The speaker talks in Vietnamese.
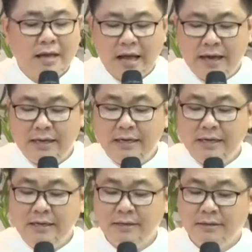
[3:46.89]

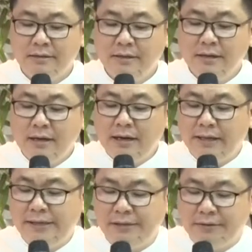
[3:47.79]
hay là
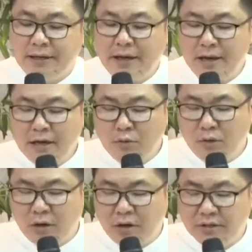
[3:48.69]
hiền thê
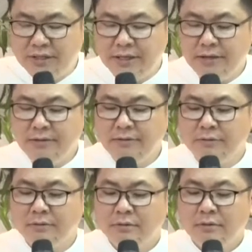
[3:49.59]
của con chiên
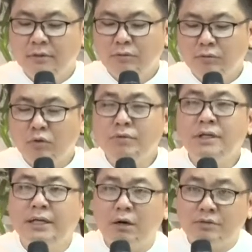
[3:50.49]
cũng
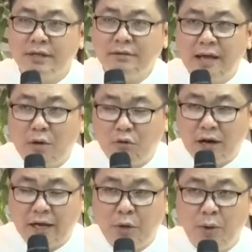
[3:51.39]
như kiểu diễn tả của
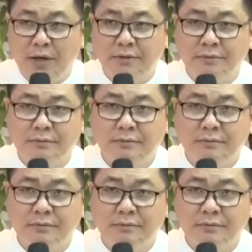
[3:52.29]
Khải Huyền.